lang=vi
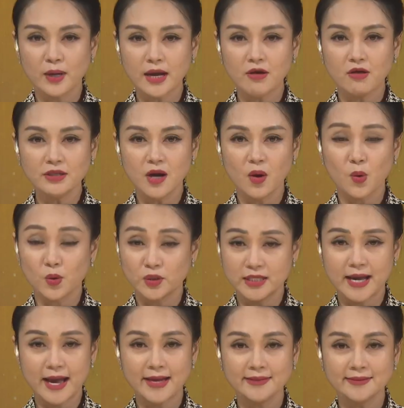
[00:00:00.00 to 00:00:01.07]
các gói thầu của dự
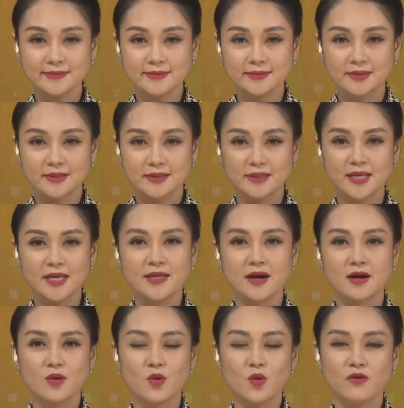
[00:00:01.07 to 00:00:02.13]
án. Ghi
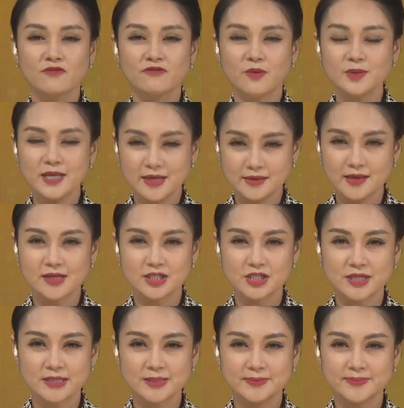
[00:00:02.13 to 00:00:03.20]
nhận của phóng viên thời sự.